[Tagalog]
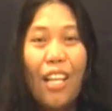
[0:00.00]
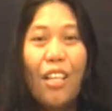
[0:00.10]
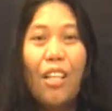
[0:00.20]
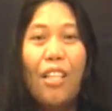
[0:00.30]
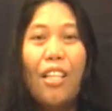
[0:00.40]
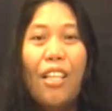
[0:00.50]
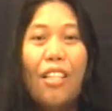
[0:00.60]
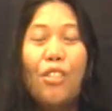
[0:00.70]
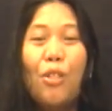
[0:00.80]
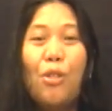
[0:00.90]
Eh,
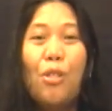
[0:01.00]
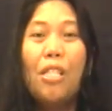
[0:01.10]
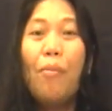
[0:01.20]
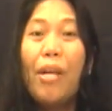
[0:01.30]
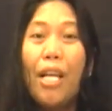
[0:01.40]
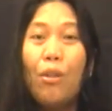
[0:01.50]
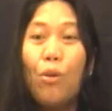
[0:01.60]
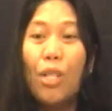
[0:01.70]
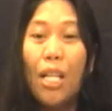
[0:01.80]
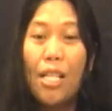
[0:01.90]
so, sinabayan
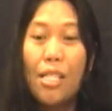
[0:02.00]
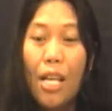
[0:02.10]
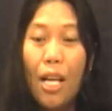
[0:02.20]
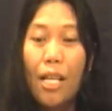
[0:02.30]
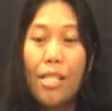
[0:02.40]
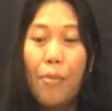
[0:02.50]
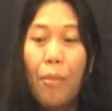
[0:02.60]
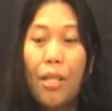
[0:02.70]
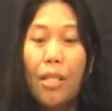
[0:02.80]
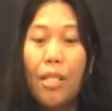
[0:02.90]
ko na lang siya kasi
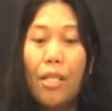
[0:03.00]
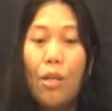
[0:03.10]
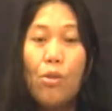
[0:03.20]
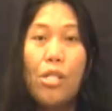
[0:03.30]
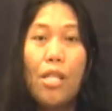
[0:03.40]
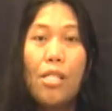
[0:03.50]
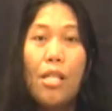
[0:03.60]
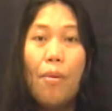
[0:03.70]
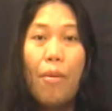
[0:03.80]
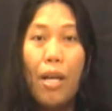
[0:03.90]
pag hindi ko siya
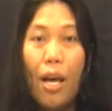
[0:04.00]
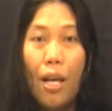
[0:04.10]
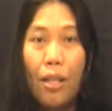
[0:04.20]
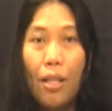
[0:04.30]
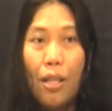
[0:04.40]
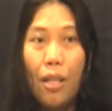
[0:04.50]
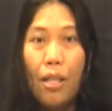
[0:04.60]
sinabayan,